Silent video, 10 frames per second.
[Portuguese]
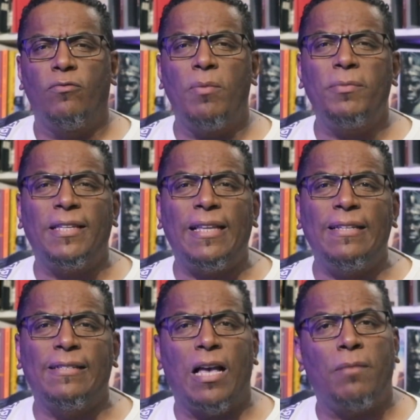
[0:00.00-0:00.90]
Vamos
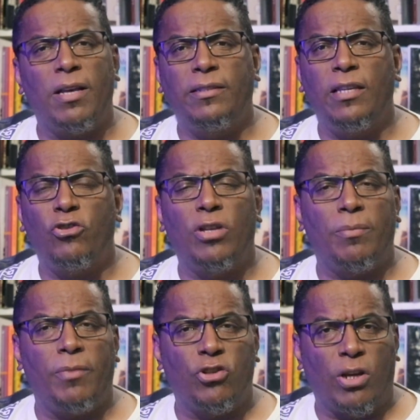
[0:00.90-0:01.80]
analisar mais
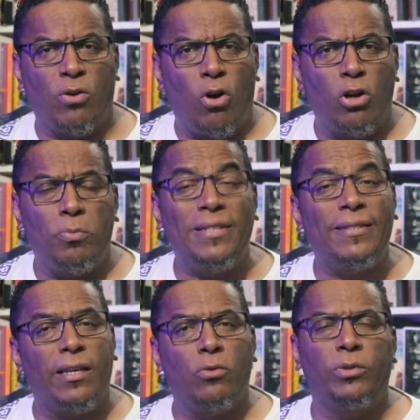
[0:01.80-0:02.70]
detidamente agora uma
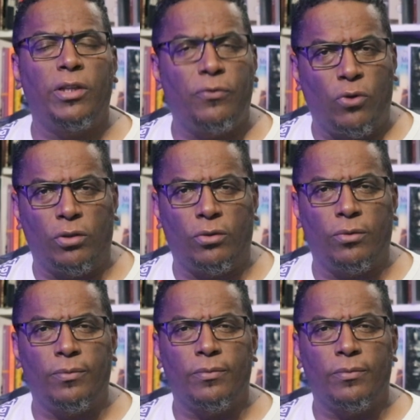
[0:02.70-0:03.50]
segunda foto.